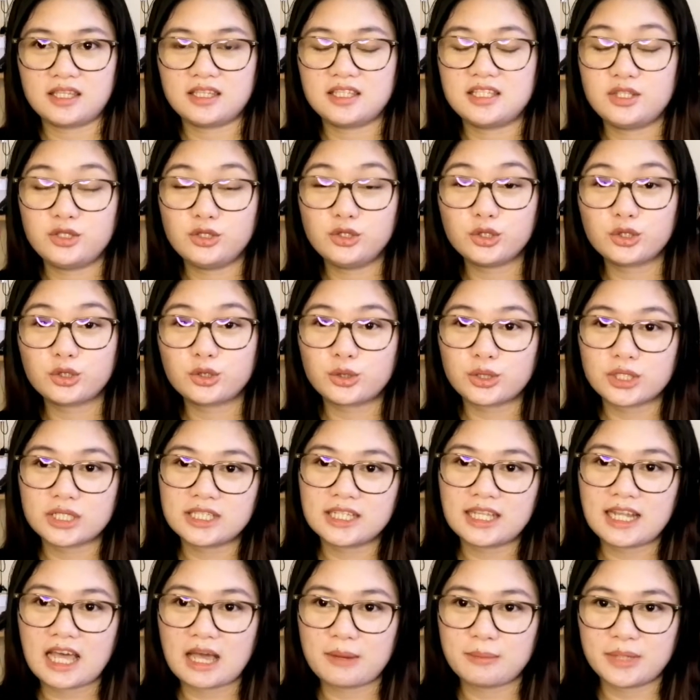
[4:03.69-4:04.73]
And doon ko rin
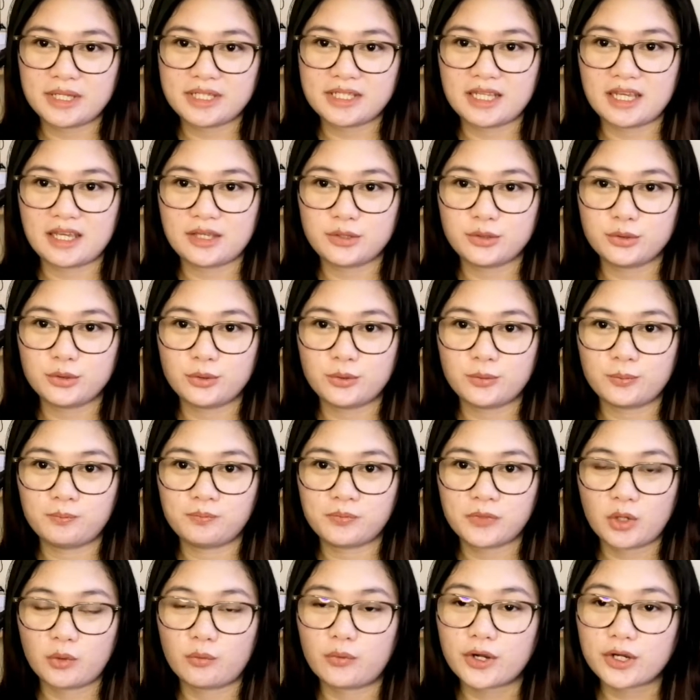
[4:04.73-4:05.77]
nalaman na
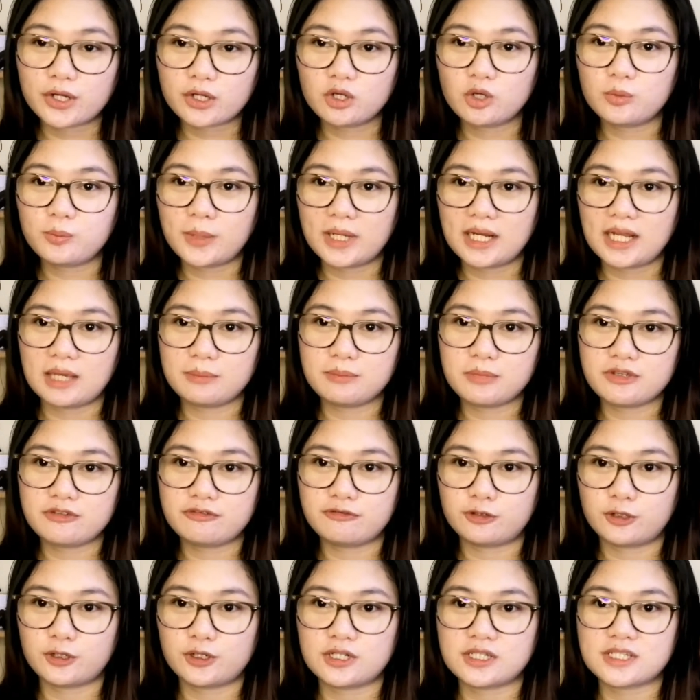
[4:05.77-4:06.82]
yung work ko pala
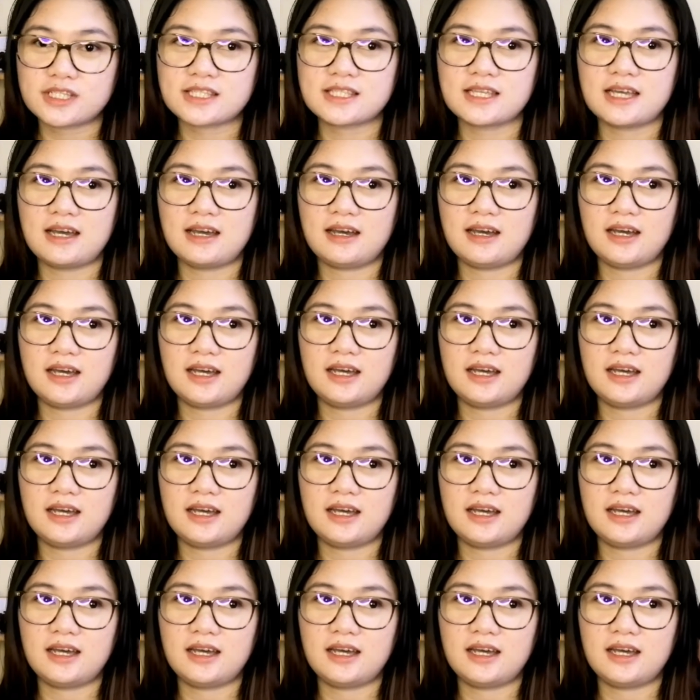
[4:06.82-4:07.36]
before sa